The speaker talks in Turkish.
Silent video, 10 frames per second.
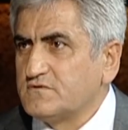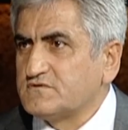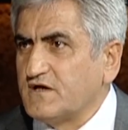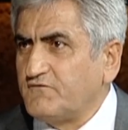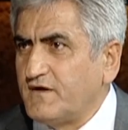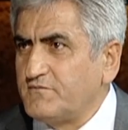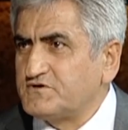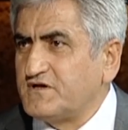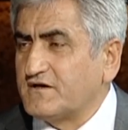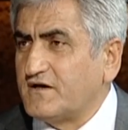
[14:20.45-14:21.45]
Zayıflamış
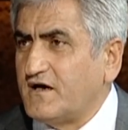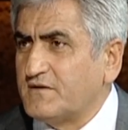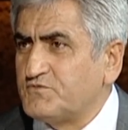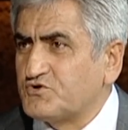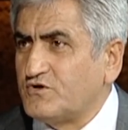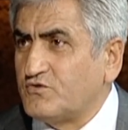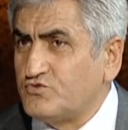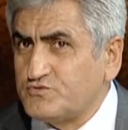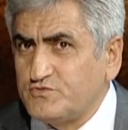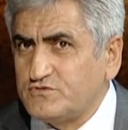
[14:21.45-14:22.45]
tekrar 60 kiloya
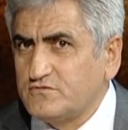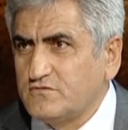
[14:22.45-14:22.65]
düşmüş.